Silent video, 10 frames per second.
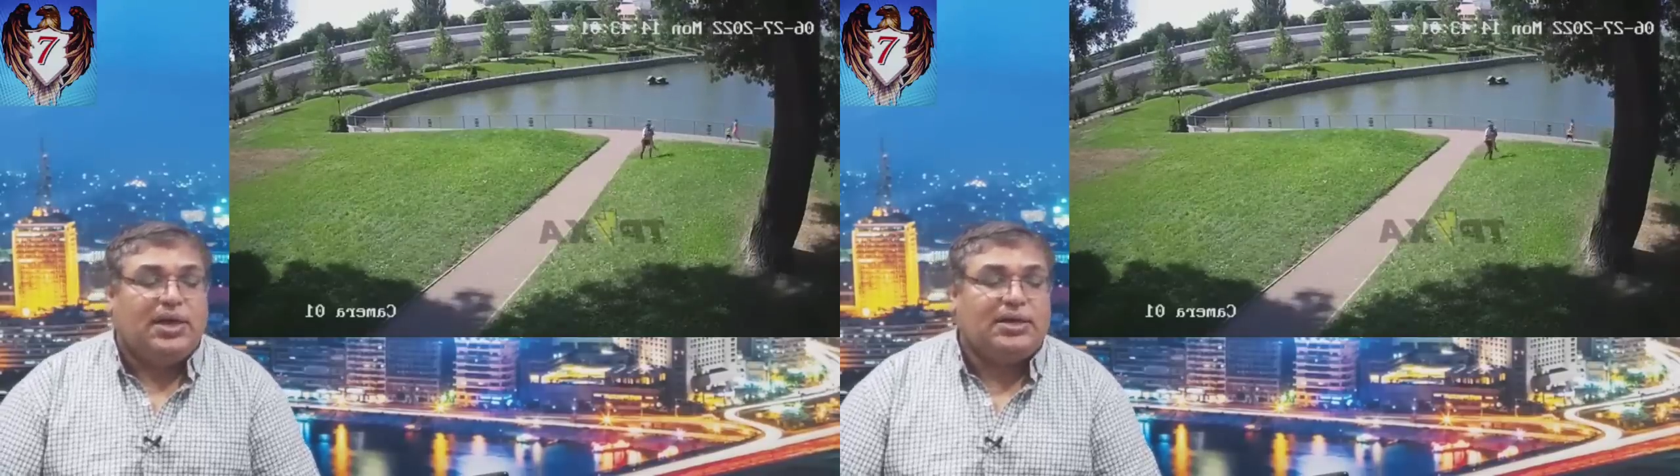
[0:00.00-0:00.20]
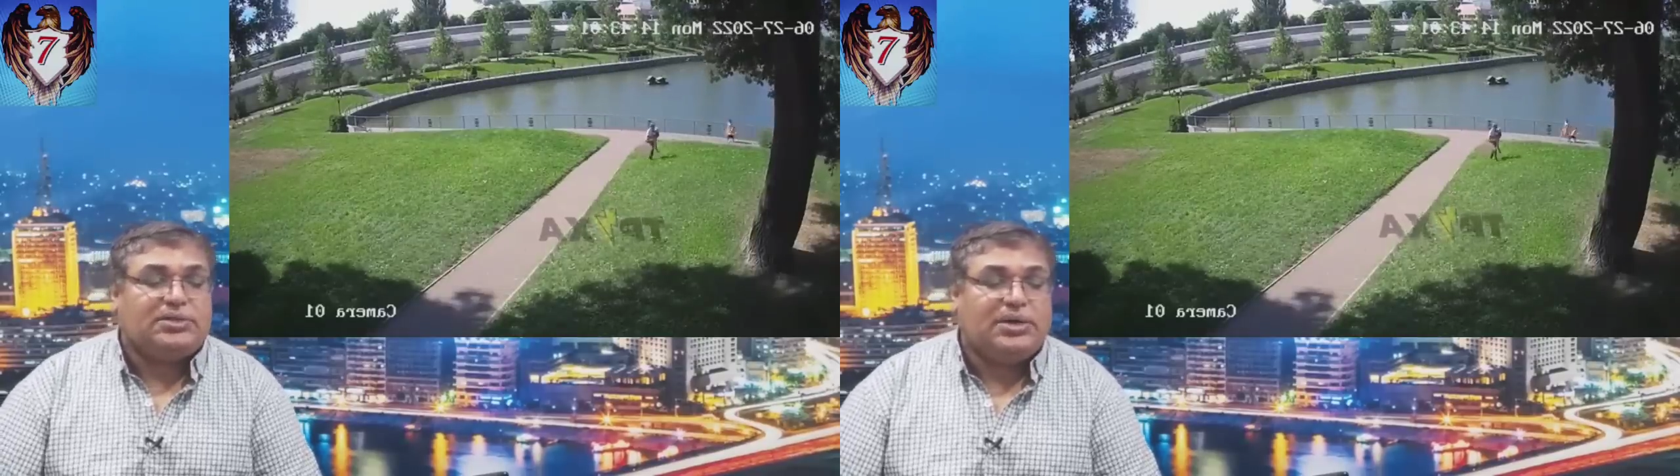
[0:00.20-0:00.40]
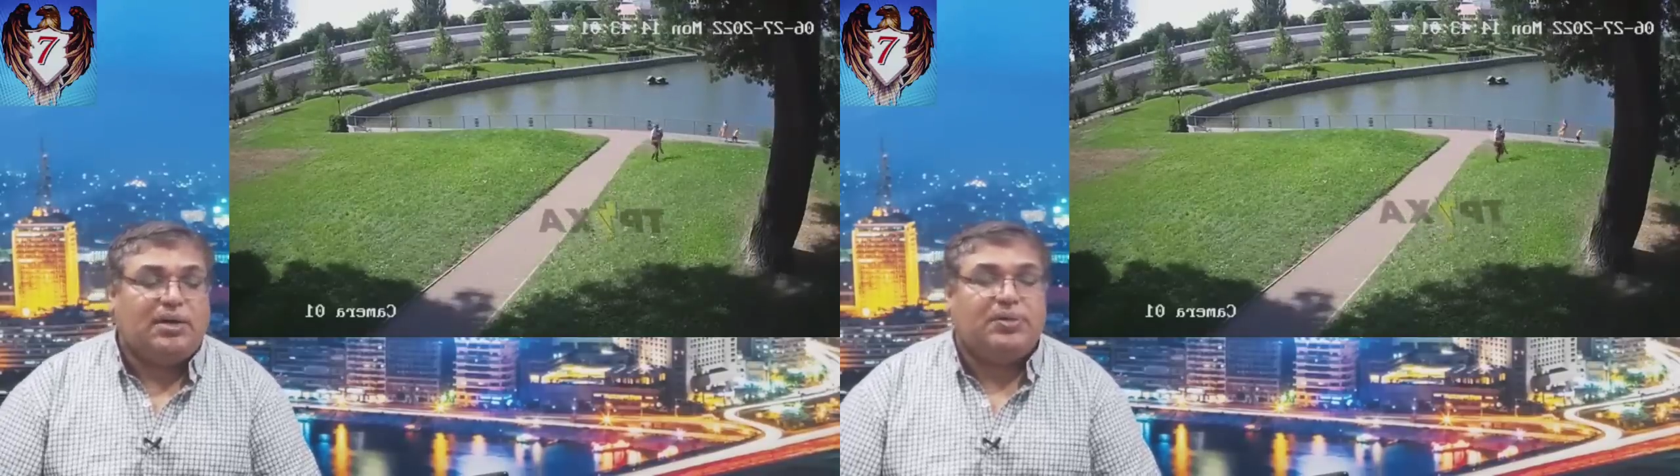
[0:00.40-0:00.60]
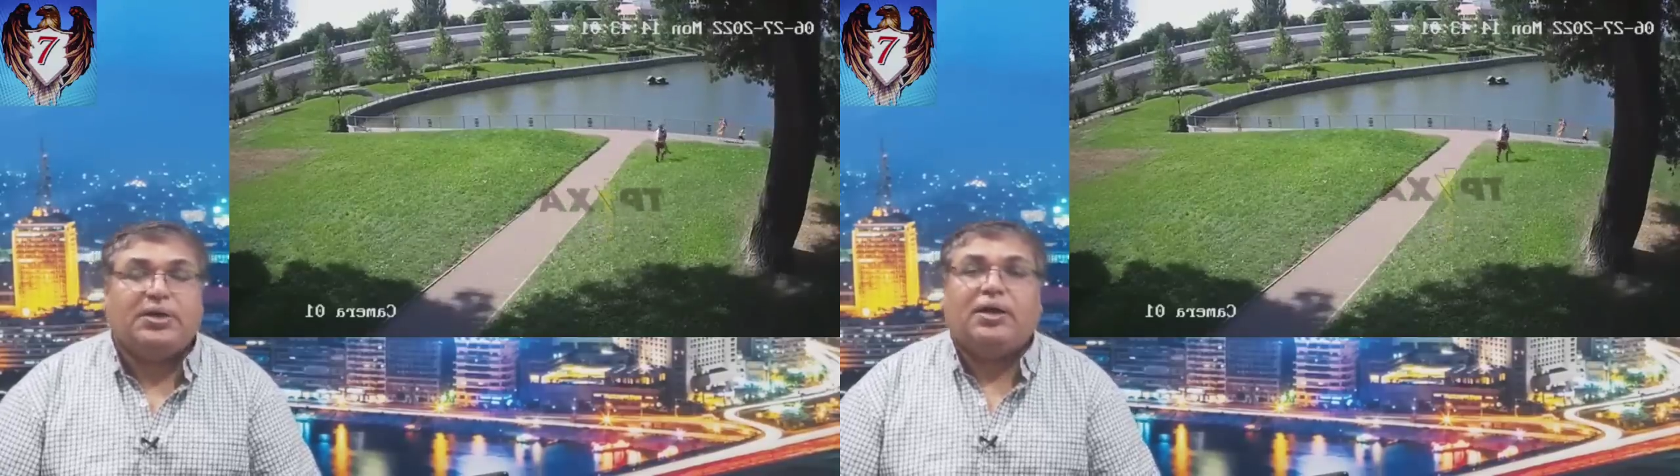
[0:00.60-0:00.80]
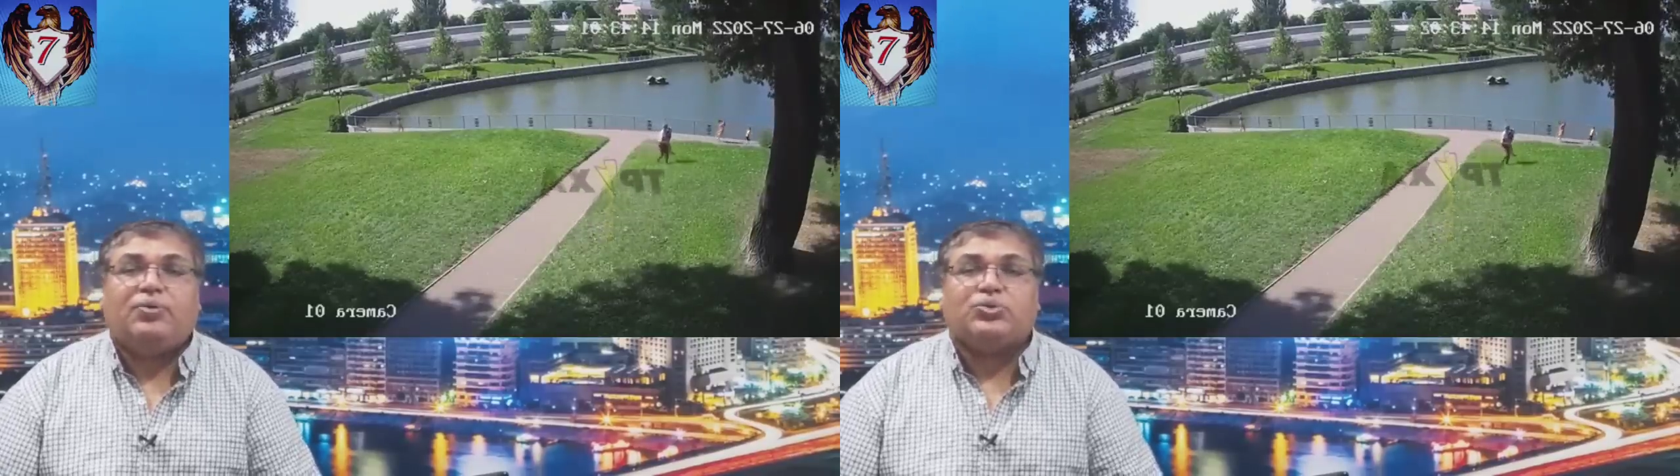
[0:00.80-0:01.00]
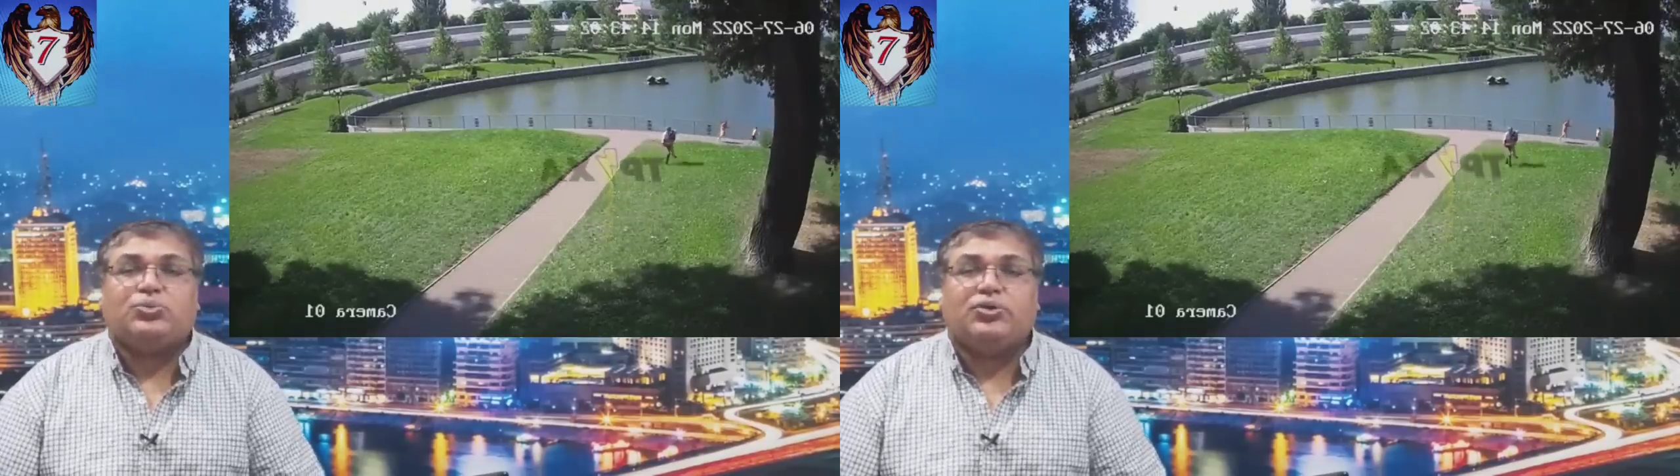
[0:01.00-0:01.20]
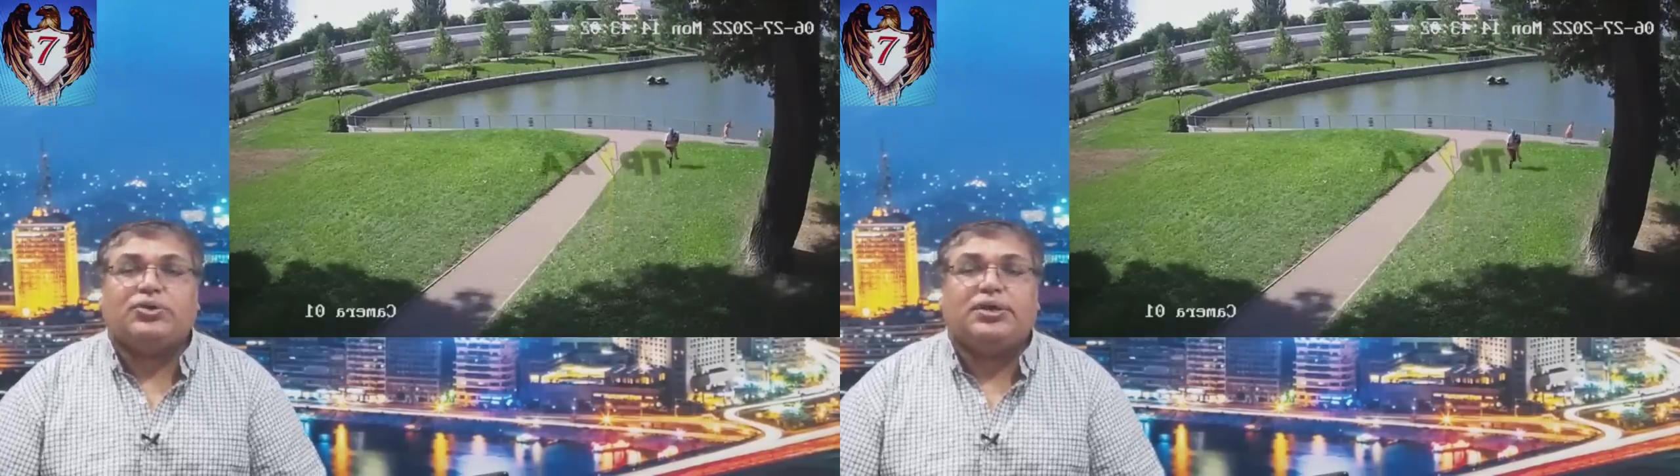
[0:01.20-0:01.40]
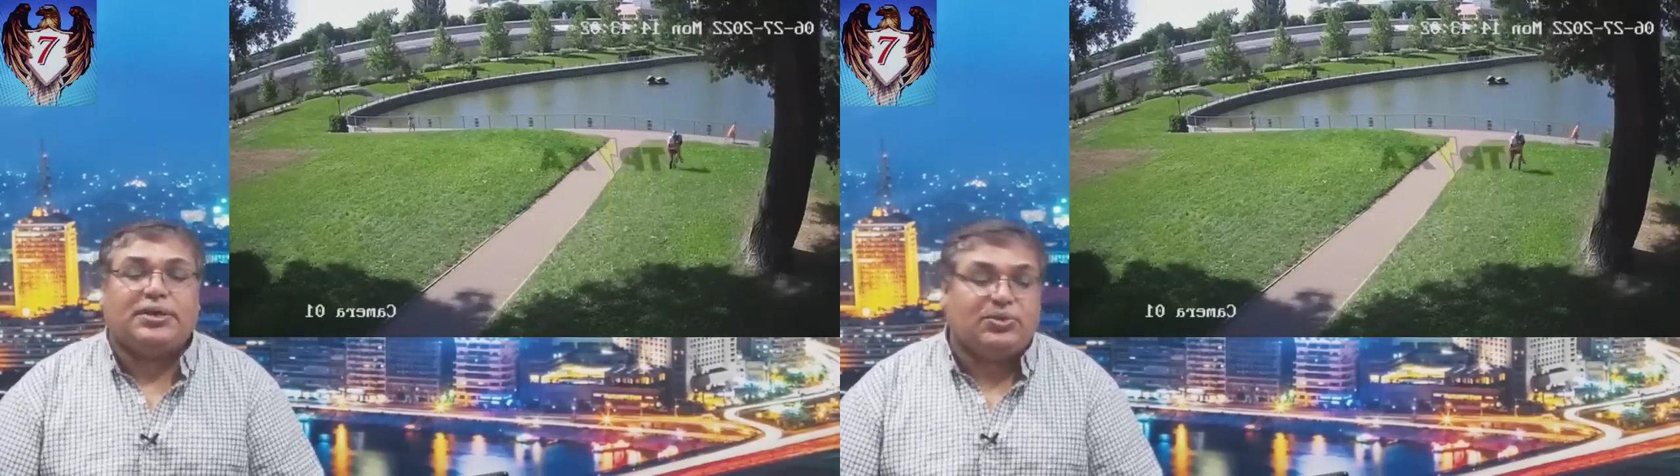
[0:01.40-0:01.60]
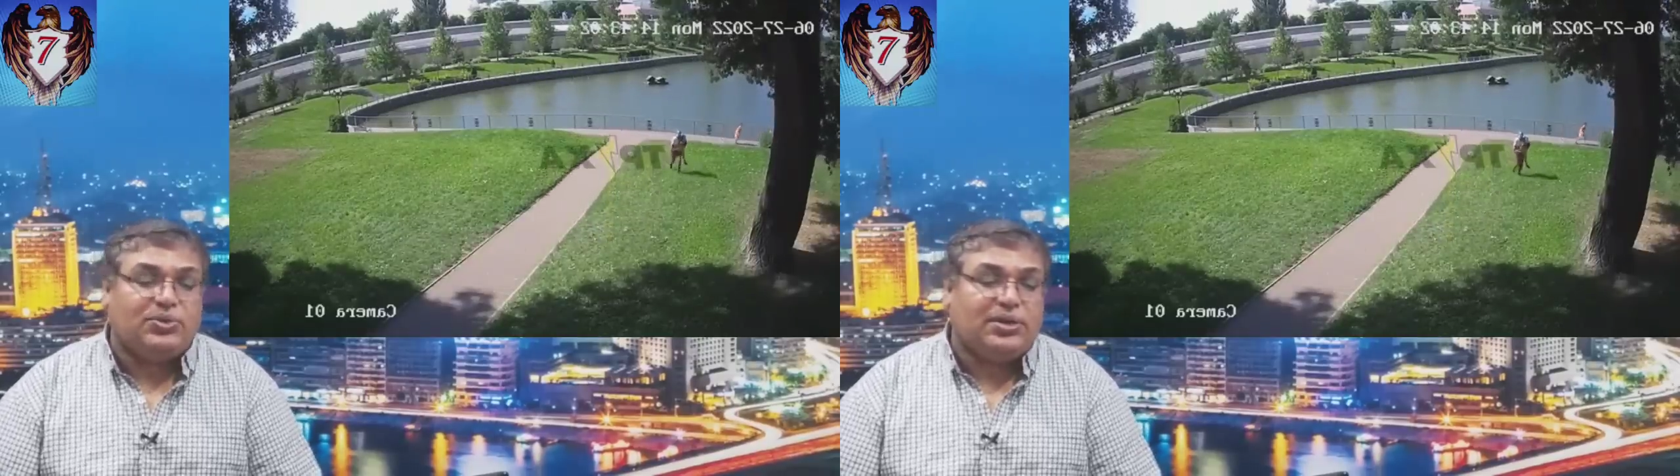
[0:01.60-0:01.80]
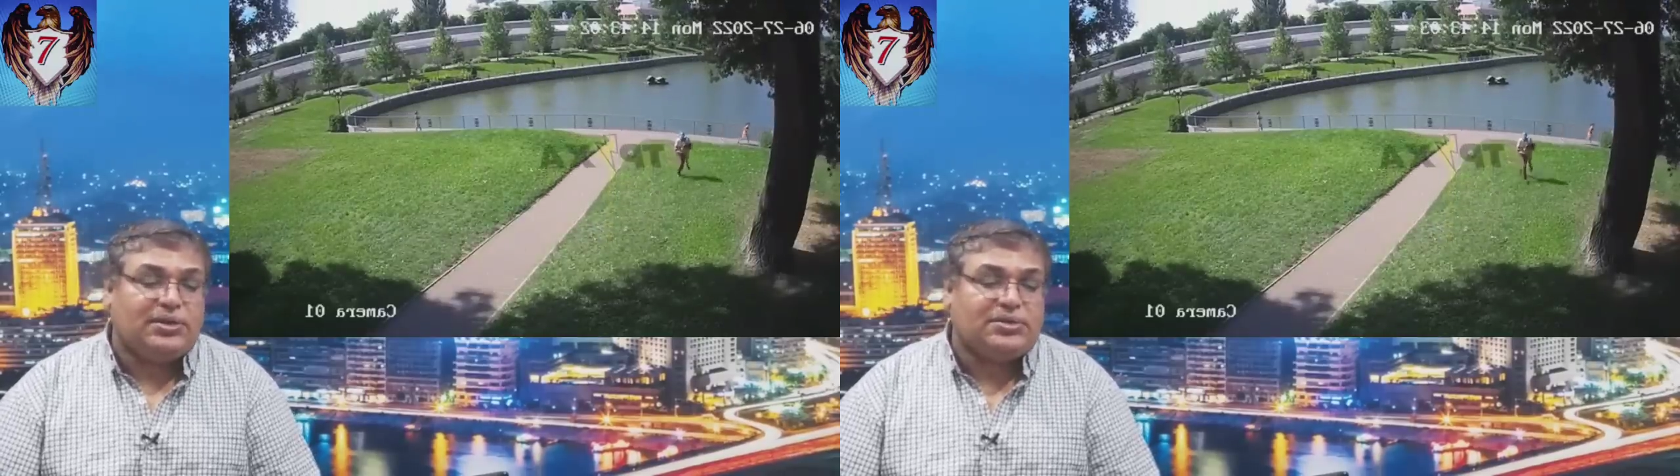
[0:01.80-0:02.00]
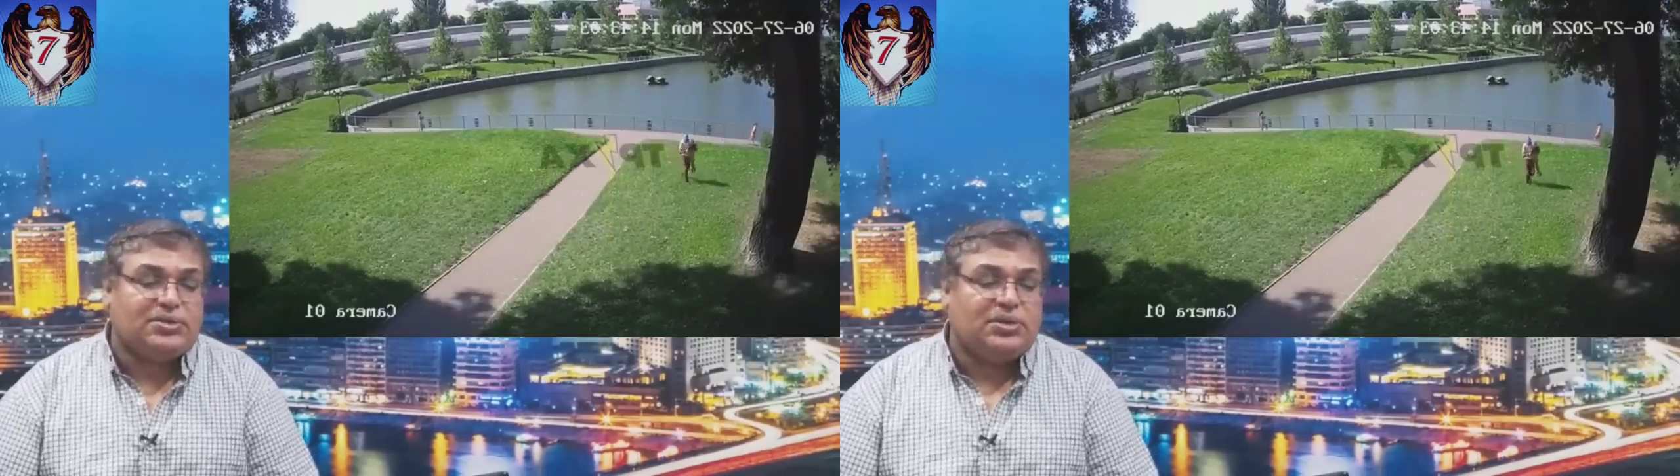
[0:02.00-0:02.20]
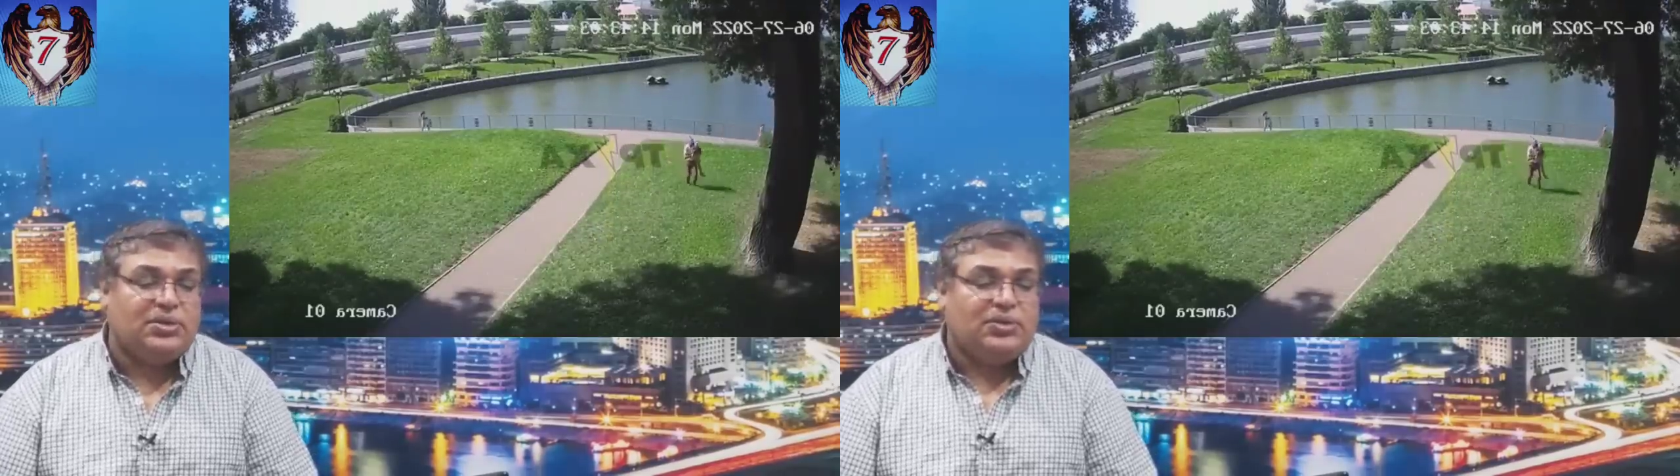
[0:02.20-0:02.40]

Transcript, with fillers: الشعبية وجمهورية دوناتسك